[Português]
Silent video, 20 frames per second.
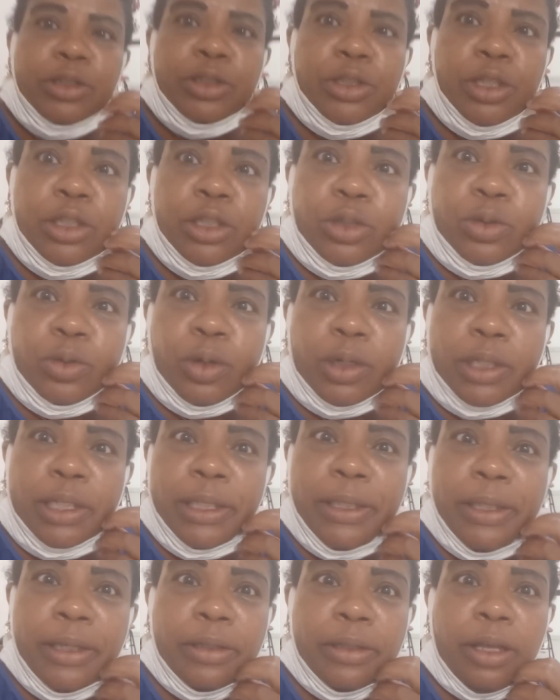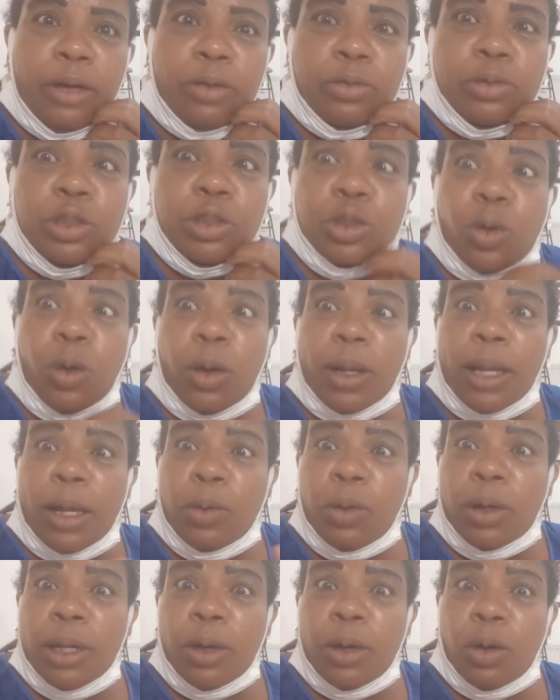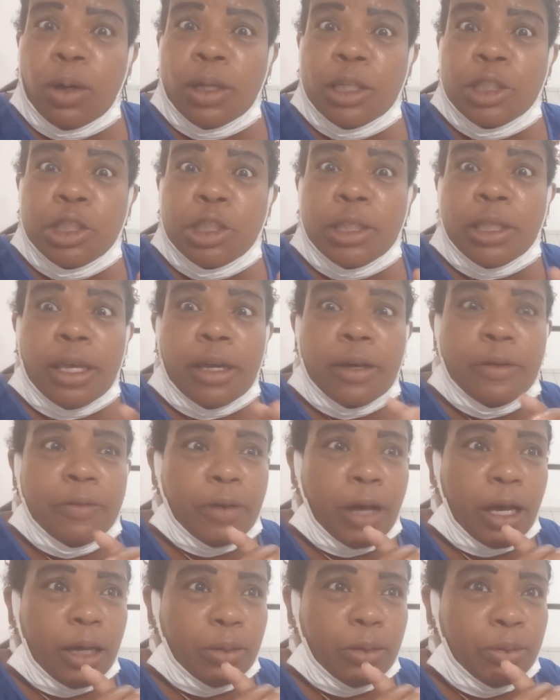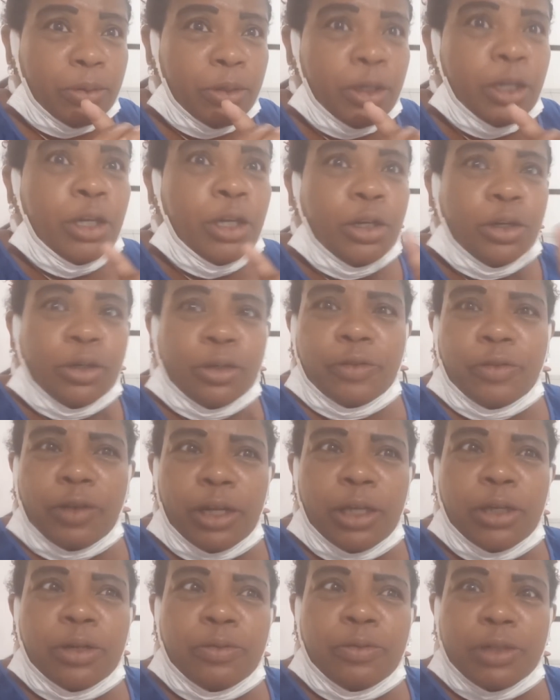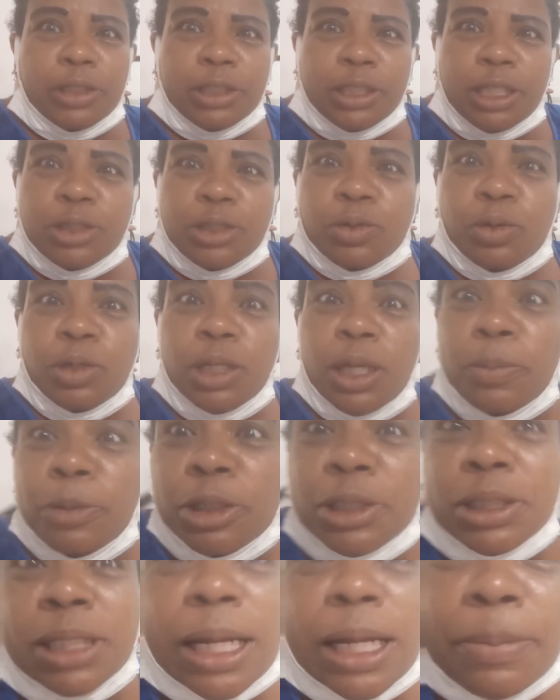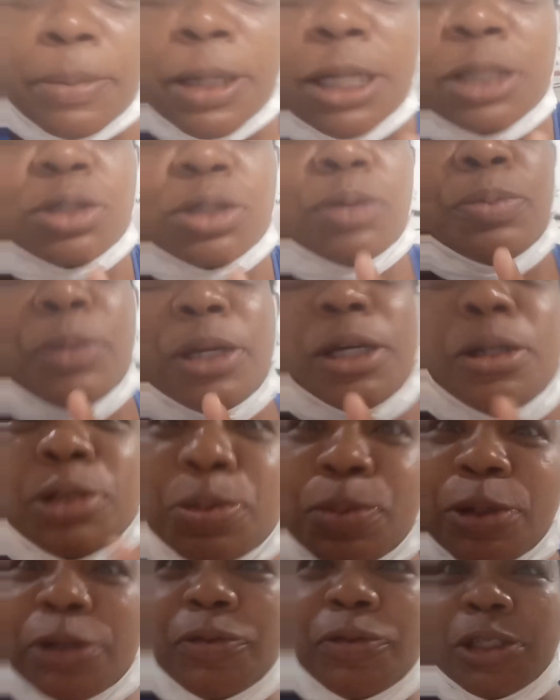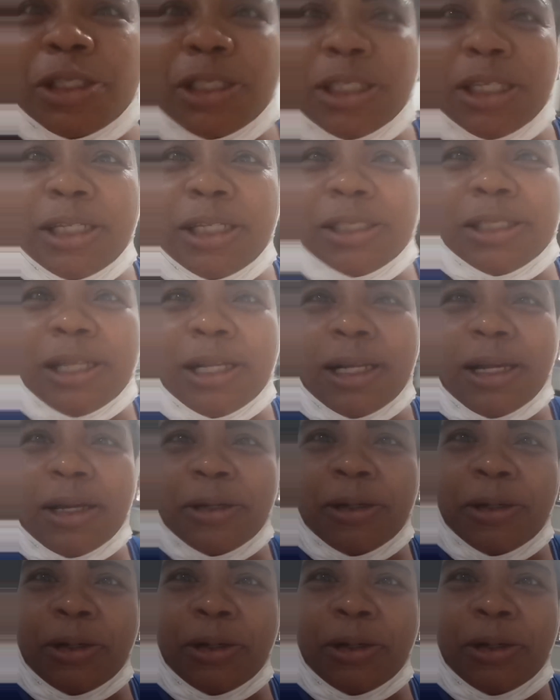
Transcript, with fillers: Gente, estou aqui dentro da autoescola, agora é hora de intervalo. Eu não falei com vocês que eu ia mostrar mais ou menos para vocês, olha lá.